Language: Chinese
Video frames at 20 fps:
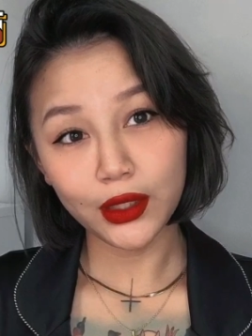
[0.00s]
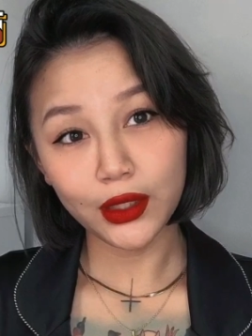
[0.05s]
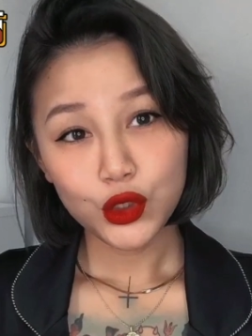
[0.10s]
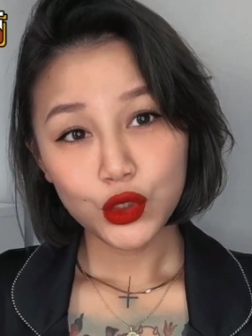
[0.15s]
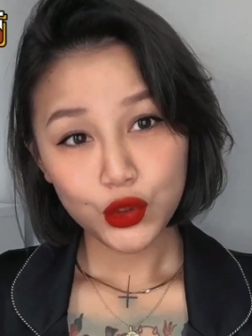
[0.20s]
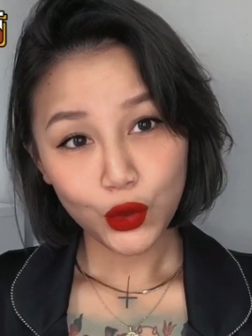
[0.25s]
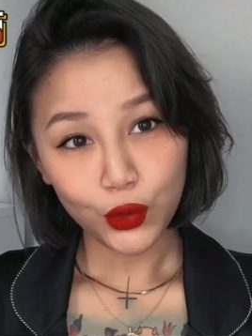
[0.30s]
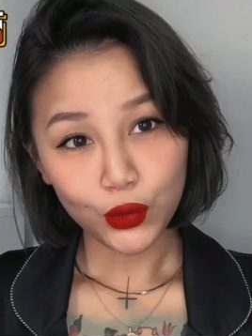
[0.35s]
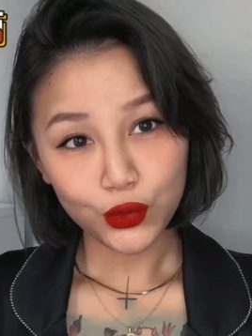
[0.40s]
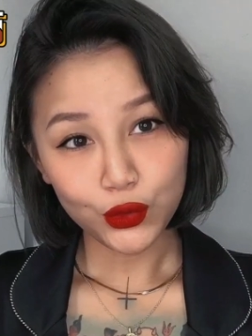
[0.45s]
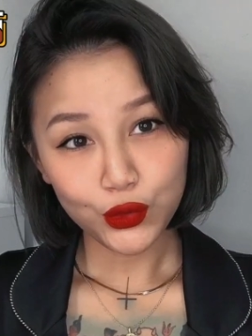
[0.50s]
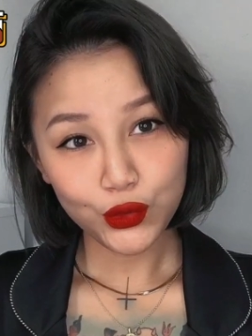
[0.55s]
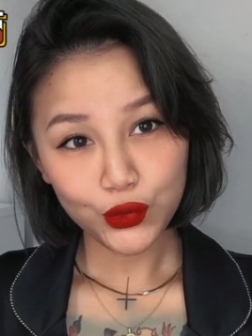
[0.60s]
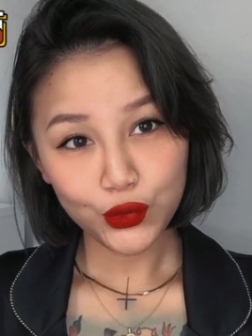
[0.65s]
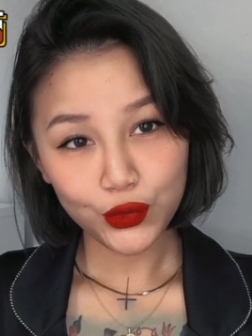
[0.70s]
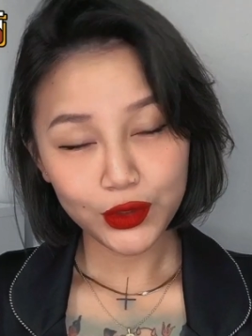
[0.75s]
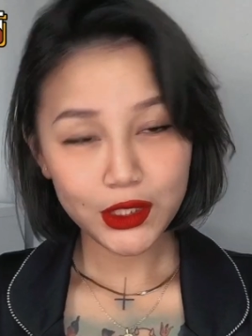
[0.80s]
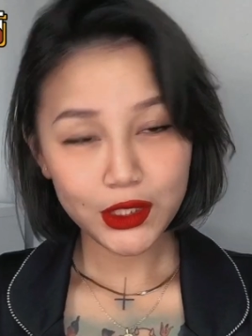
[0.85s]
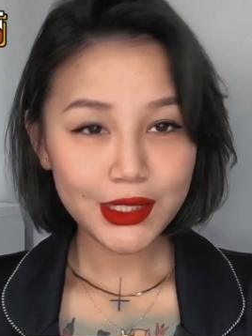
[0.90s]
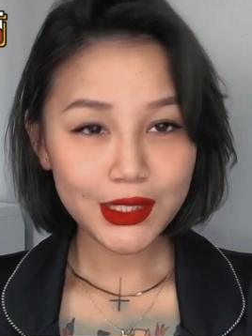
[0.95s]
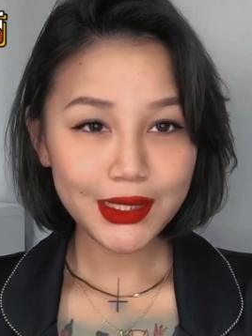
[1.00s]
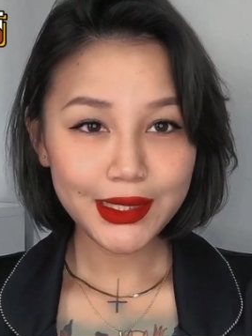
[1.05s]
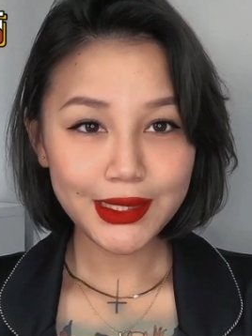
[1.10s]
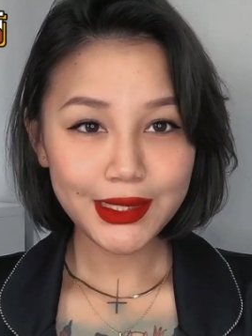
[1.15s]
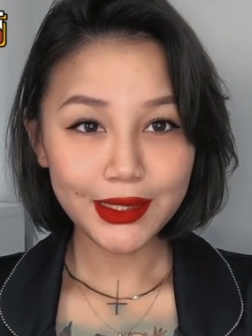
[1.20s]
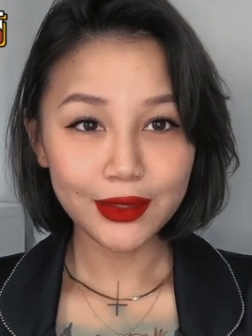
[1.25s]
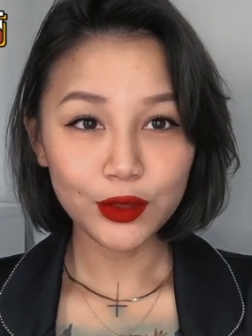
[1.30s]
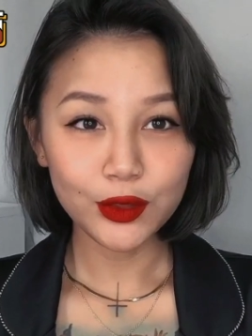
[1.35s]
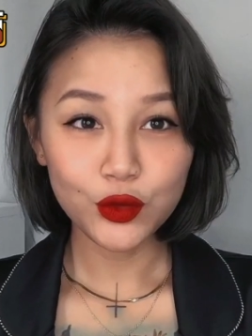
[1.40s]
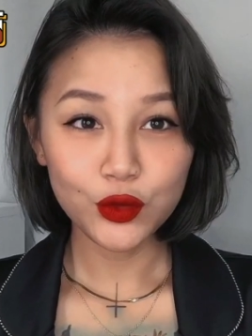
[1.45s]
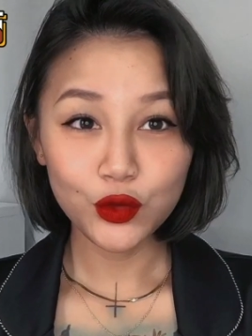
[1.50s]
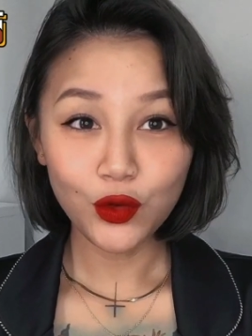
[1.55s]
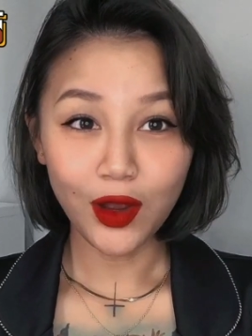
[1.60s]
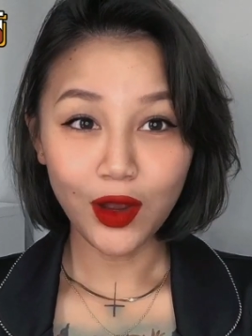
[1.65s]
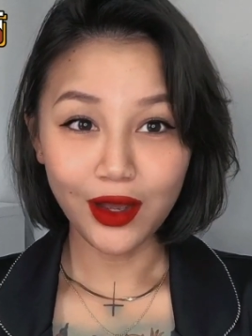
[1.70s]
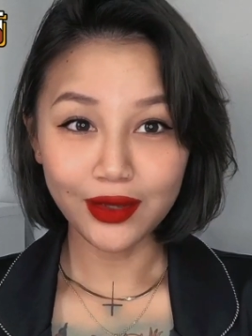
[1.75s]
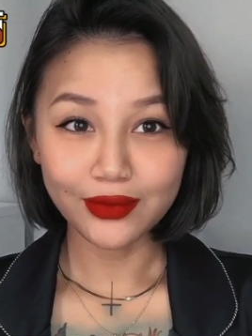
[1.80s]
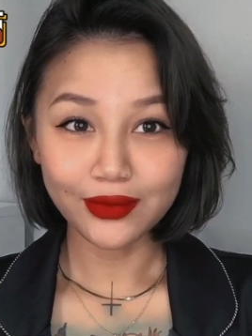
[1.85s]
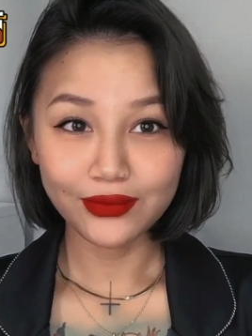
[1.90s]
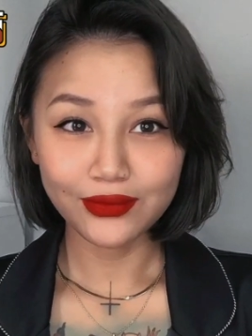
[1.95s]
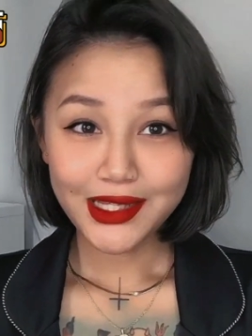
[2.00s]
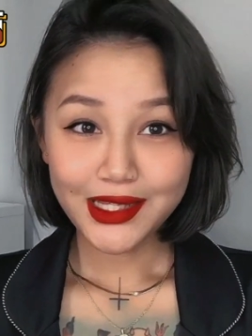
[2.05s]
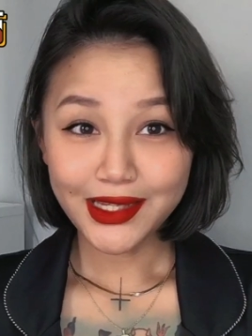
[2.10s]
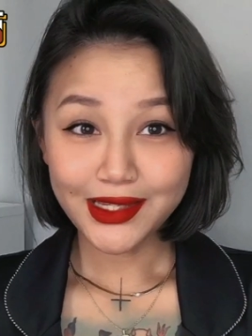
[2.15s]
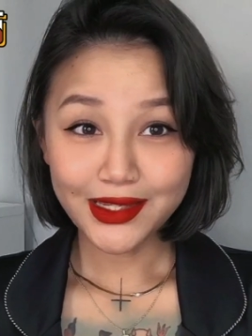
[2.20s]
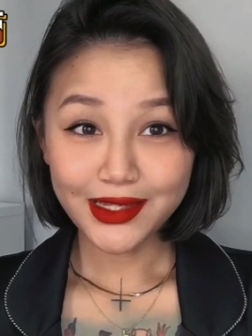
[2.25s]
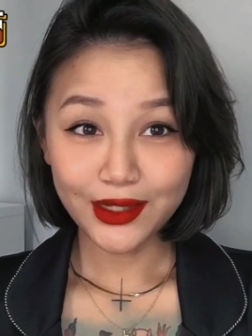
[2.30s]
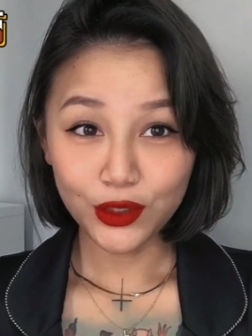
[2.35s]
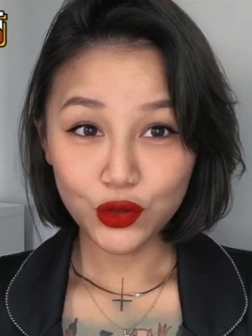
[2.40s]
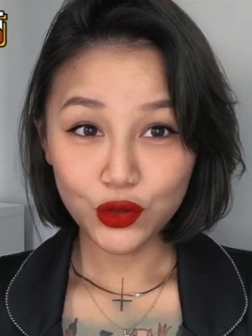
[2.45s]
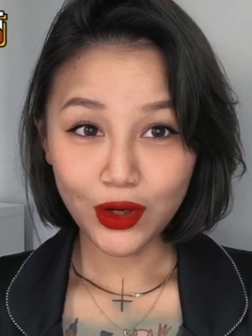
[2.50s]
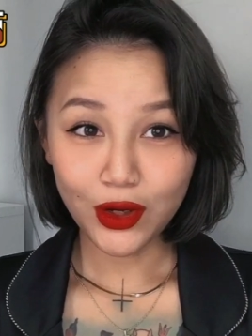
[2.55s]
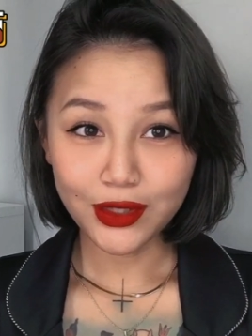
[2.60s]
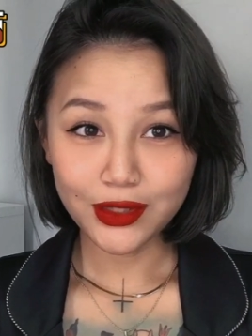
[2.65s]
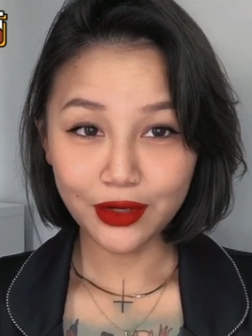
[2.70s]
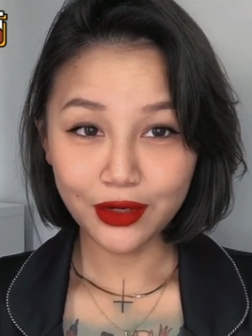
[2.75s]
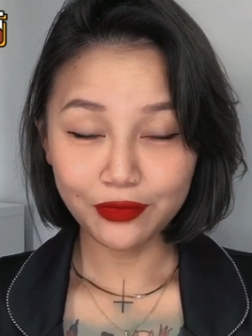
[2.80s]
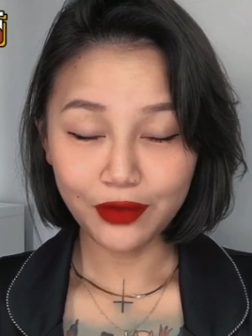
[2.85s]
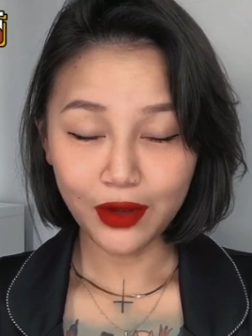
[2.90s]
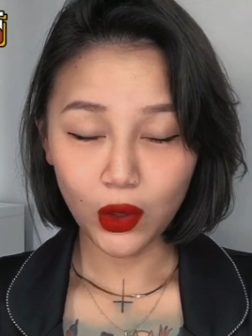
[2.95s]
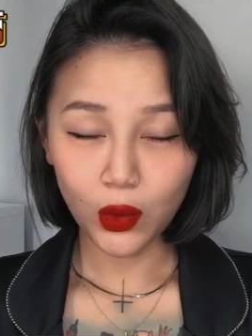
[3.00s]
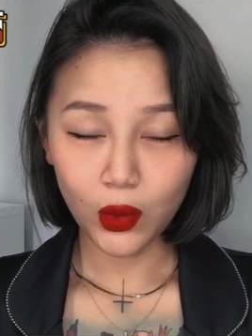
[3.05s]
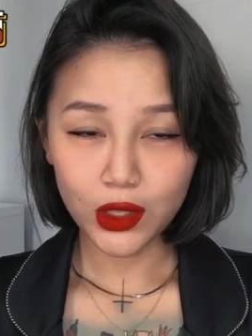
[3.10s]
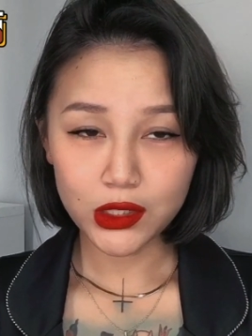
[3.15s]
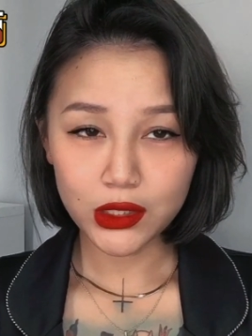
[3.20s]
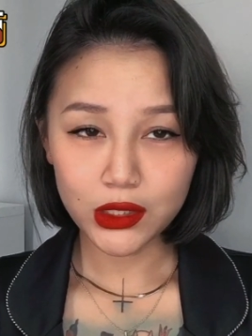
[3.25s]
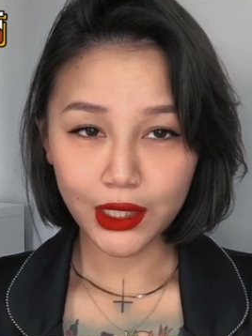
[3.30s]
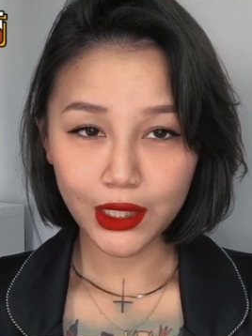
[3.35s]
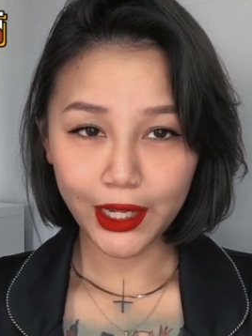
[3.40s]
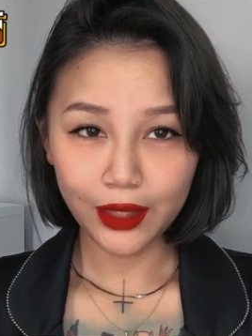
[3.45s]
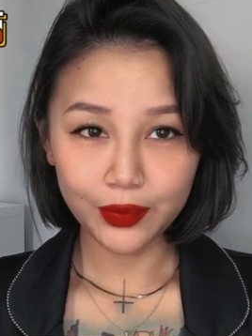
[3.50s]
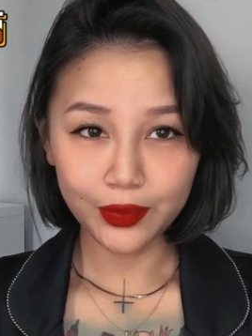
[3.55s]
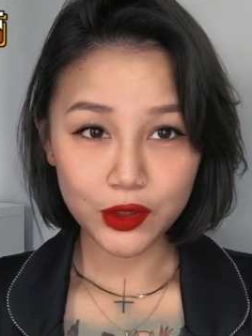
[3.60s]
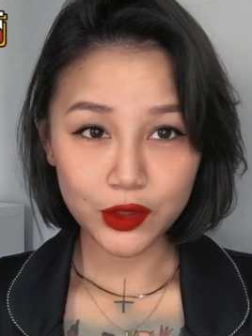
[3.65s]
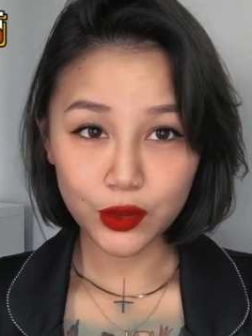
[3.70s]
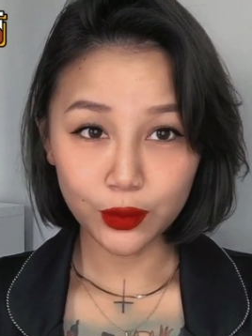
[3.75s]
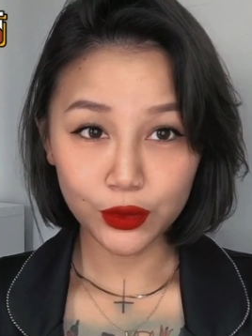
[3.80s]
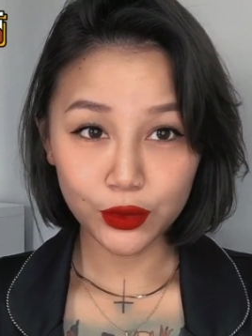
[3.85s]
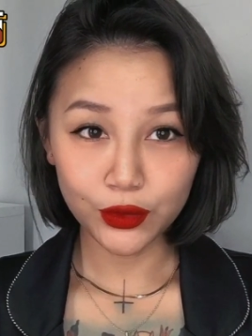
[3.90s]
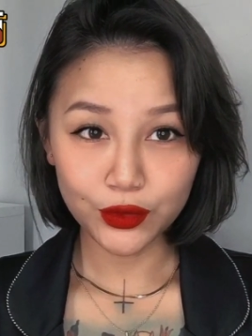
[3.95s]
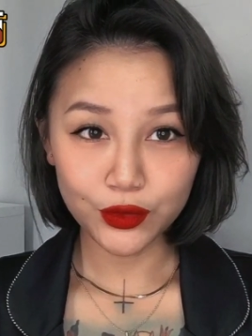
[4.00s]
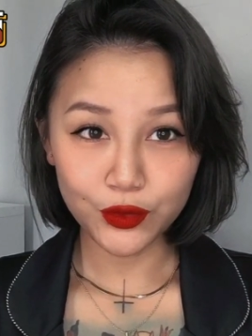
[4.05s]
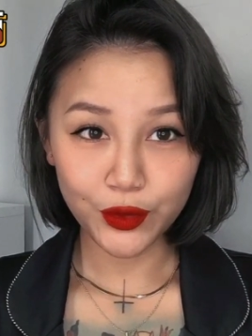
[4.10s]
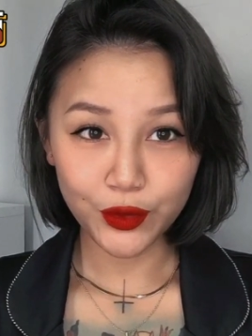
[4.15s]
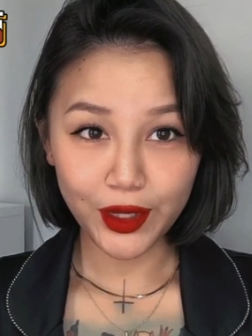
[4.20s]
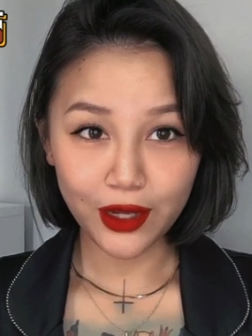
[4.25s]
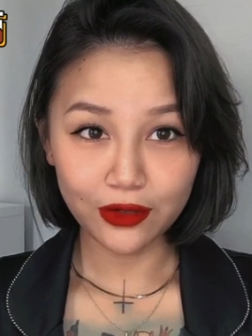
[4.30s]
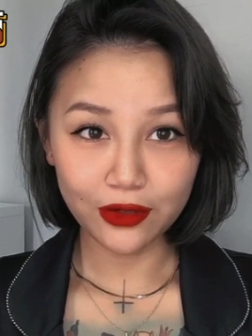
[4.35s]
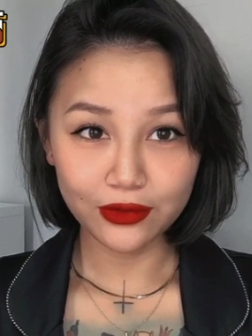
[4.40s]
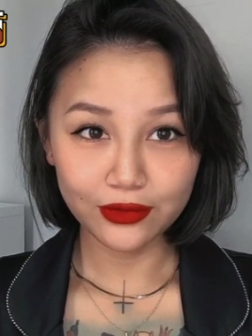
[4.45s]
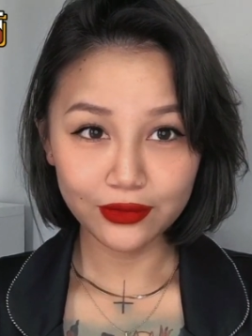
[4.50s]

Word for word: 守住自己的床，在自己的床上繁花盛开，比什么都重要。